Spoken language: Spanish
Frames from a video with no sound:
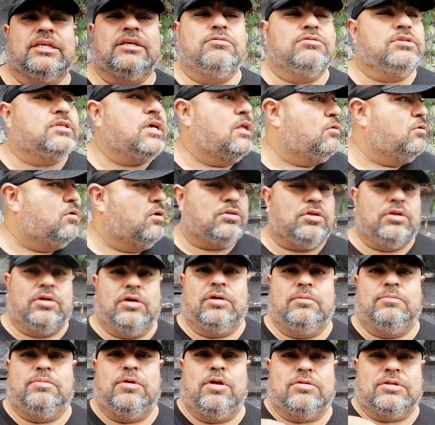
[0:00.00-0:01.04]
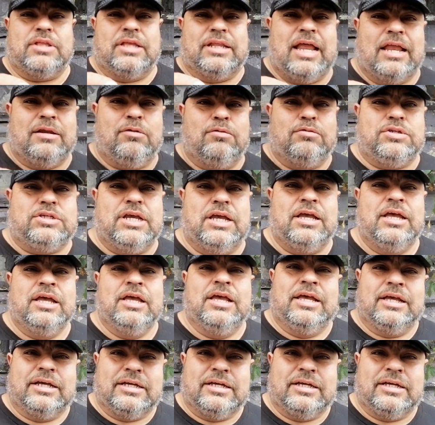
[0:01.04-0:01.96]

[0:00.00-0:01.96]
sí, un saludo a todos, Blog de la Lucha.